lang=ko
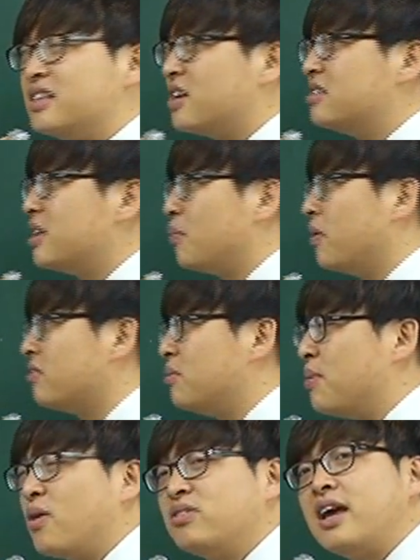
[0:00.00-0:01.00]
전치사
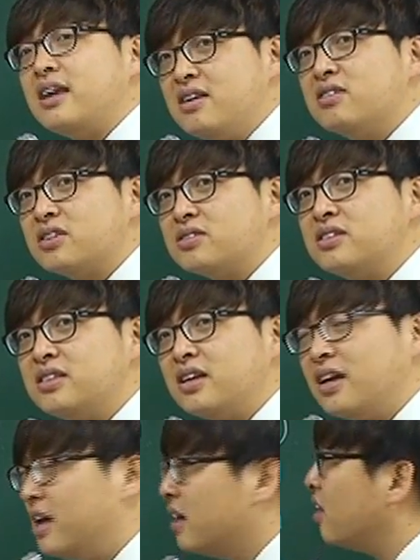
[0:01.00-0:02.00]
플러스 명사
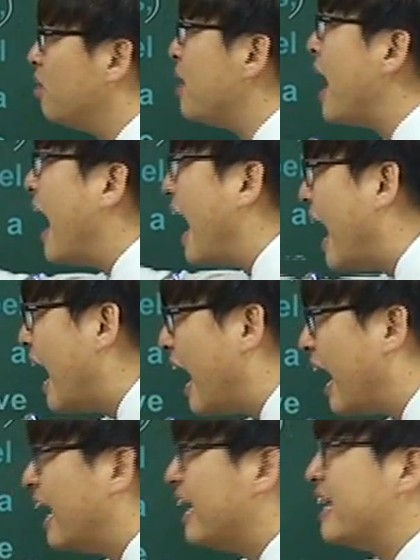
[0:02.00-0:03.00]
이어졌지. 그러면
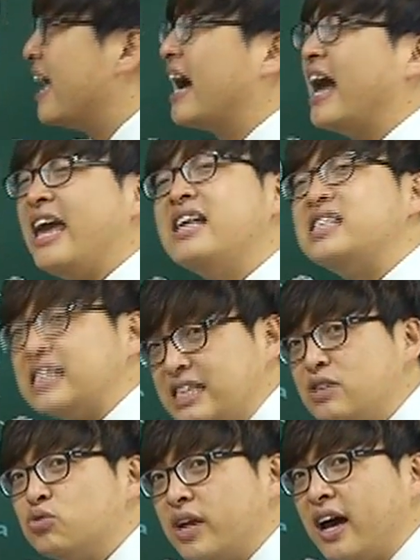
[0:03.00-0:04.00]
아 얘가
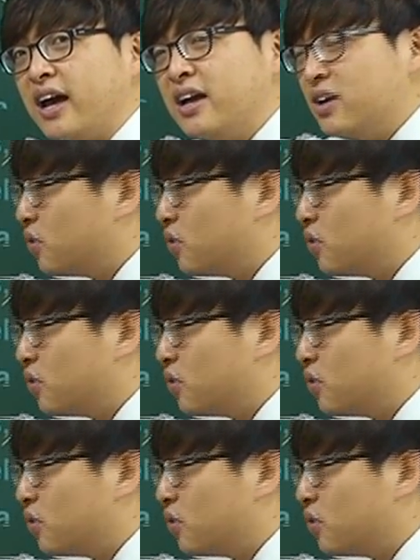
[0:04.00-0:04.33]
해진이구나.